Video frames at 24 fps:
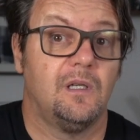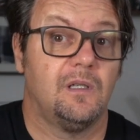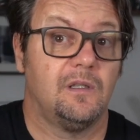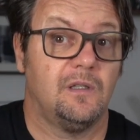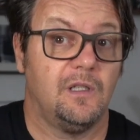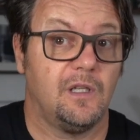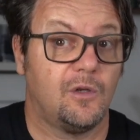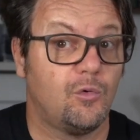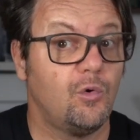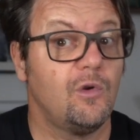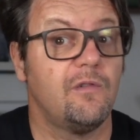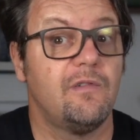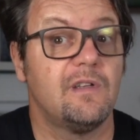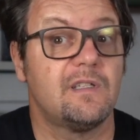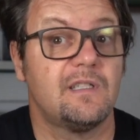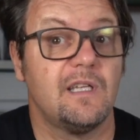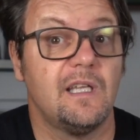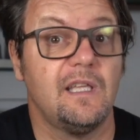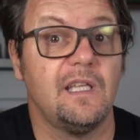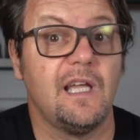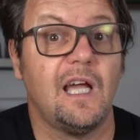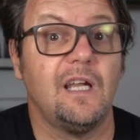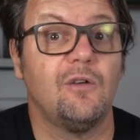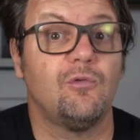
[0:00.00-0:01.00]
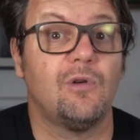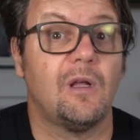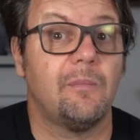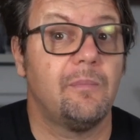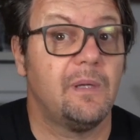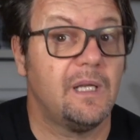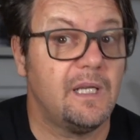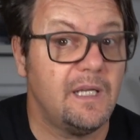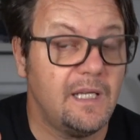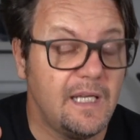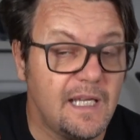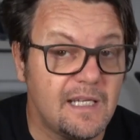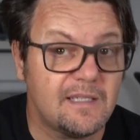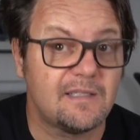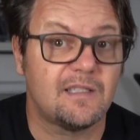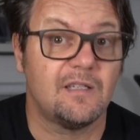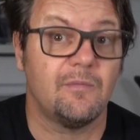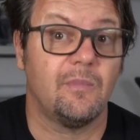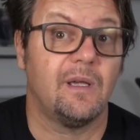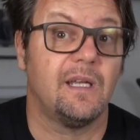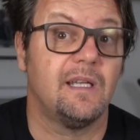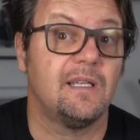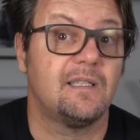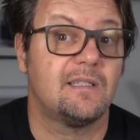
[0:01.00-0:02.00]
di cui vi segnalo una
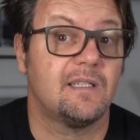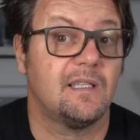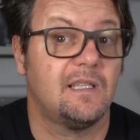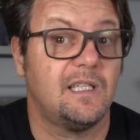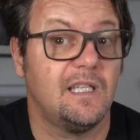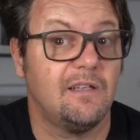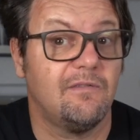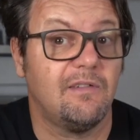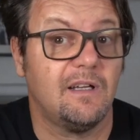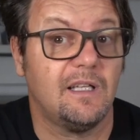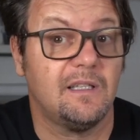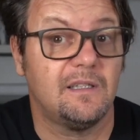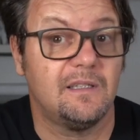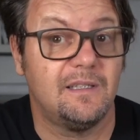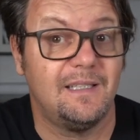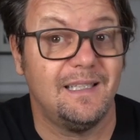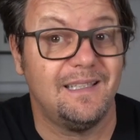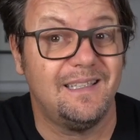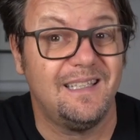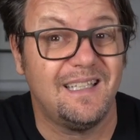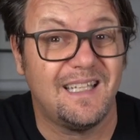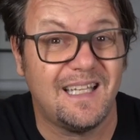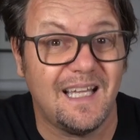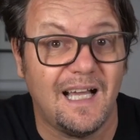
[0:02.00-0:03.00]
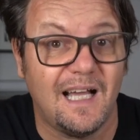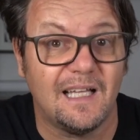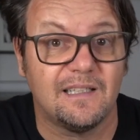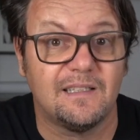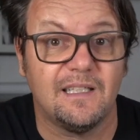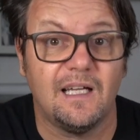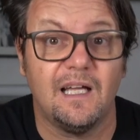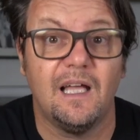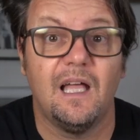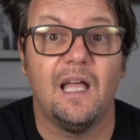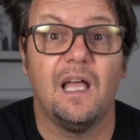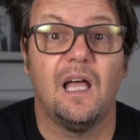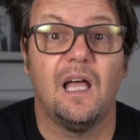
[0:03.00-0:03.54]
bellissima iniziativa dedicata